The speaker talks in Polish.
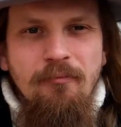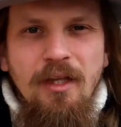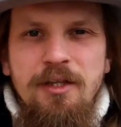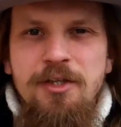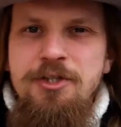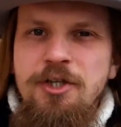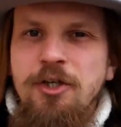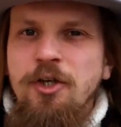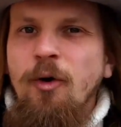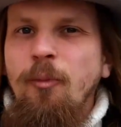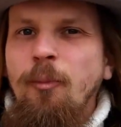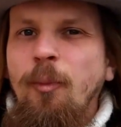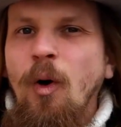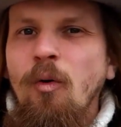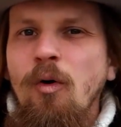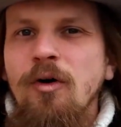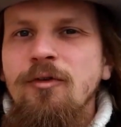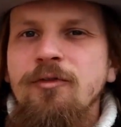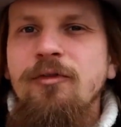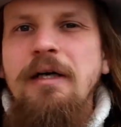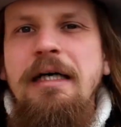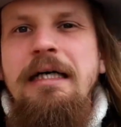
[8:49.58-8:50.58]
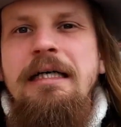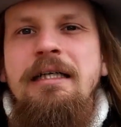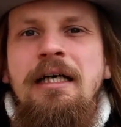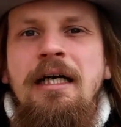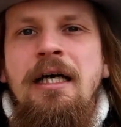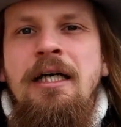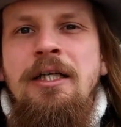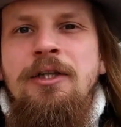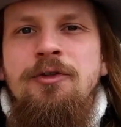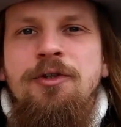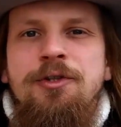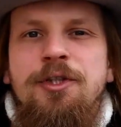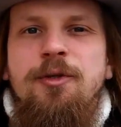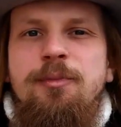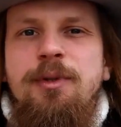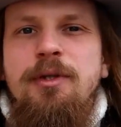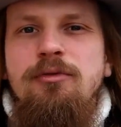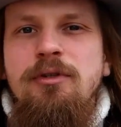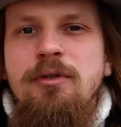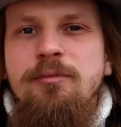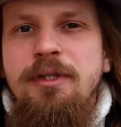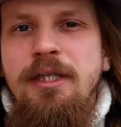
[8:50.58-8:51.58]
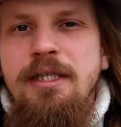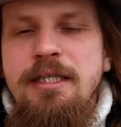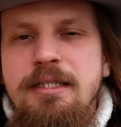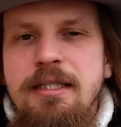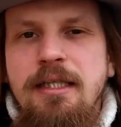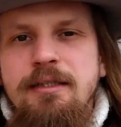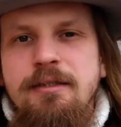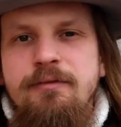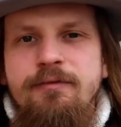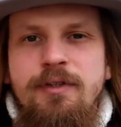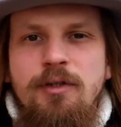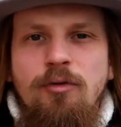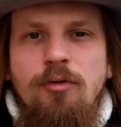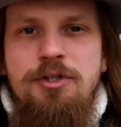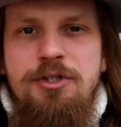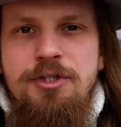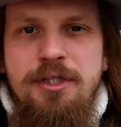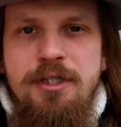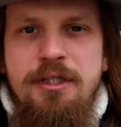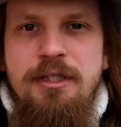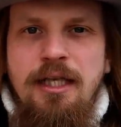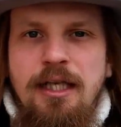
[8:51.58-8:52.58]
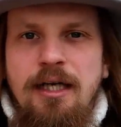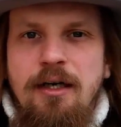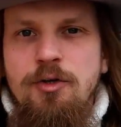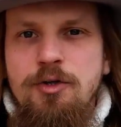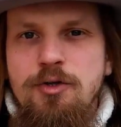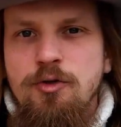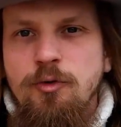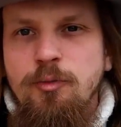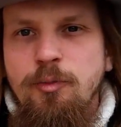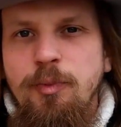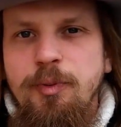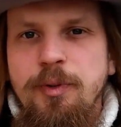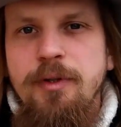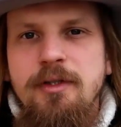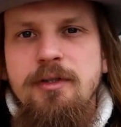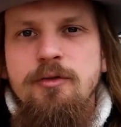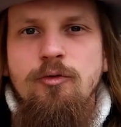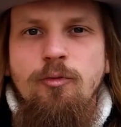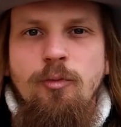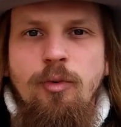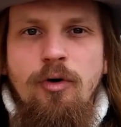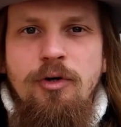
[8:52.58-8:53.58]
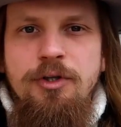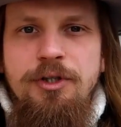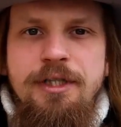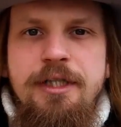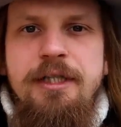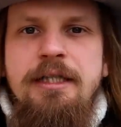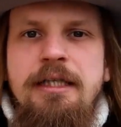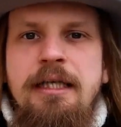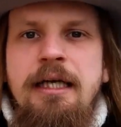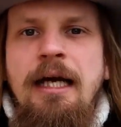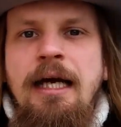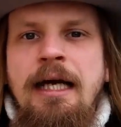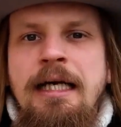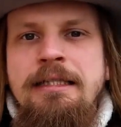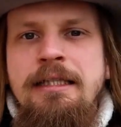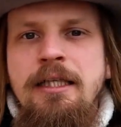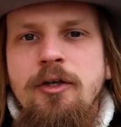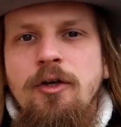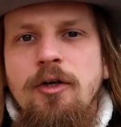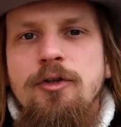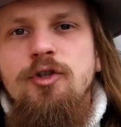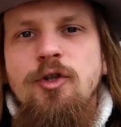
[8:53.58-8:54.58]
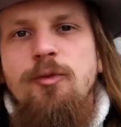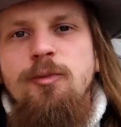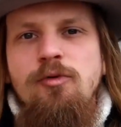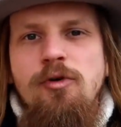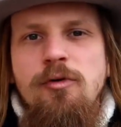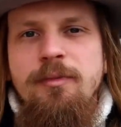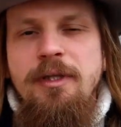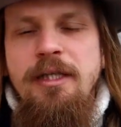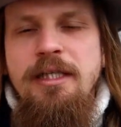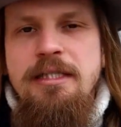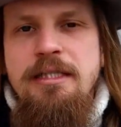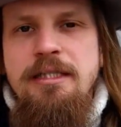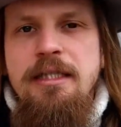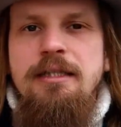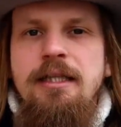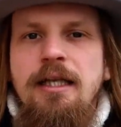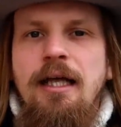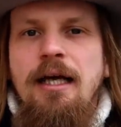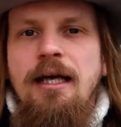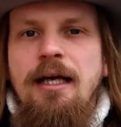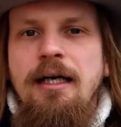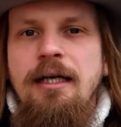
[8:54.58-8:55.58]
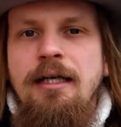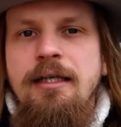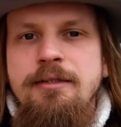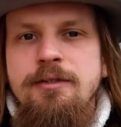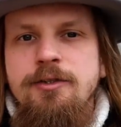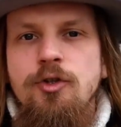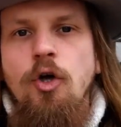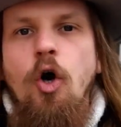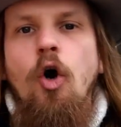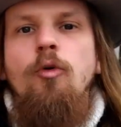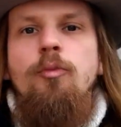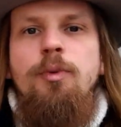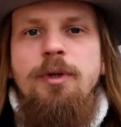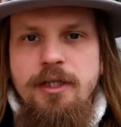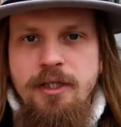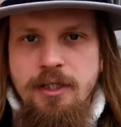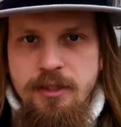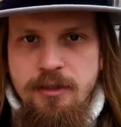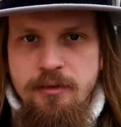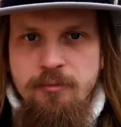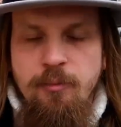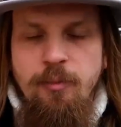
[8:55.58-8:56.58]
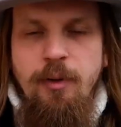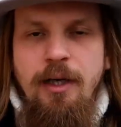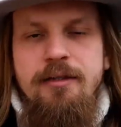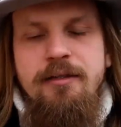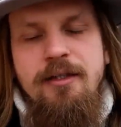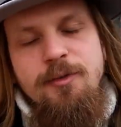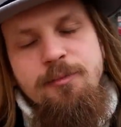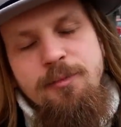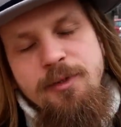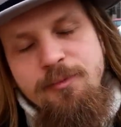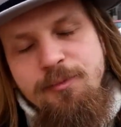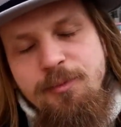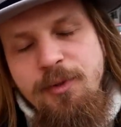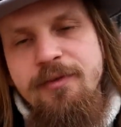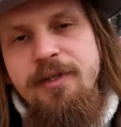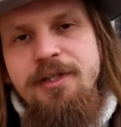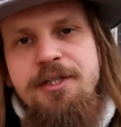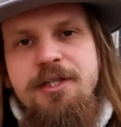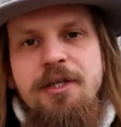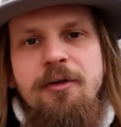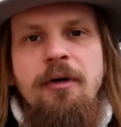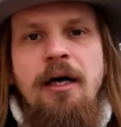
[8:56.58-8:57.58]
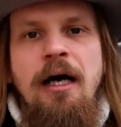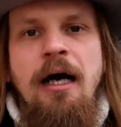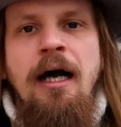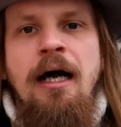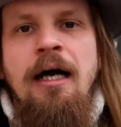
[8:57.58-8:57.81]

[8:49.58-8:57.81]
z czego połowa to nie były miejsca wyłącznie dla osób y, ubogich, tylko to było miejsca dla dobrych panien, bym powiedział,